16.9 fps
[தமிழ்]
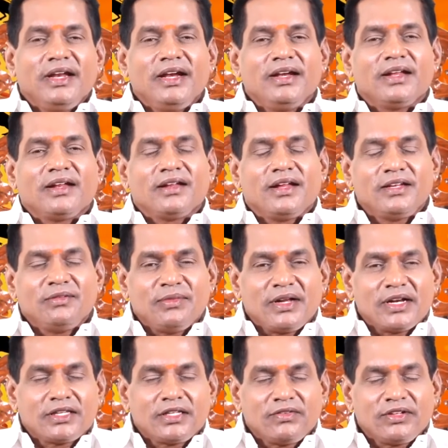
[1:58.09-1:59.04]
நீண்ட நாள்
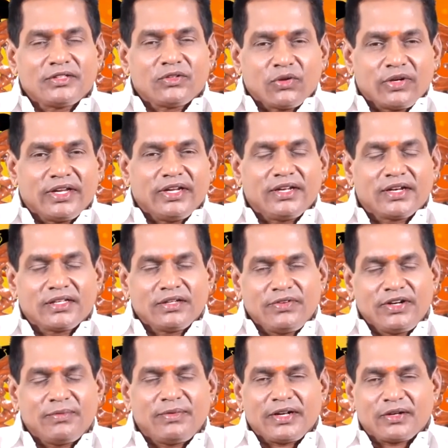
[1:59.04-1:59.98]
மருத்துவ
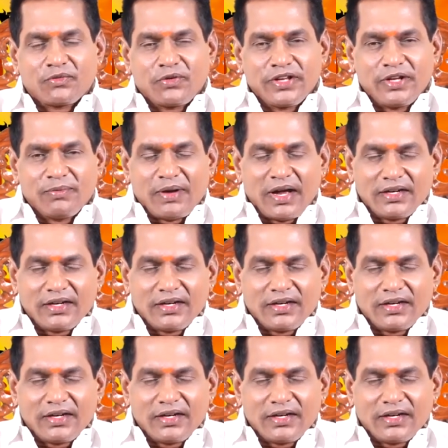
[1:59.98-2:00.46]
தொல்லையிலிருந்து விடுபடக்கூடிய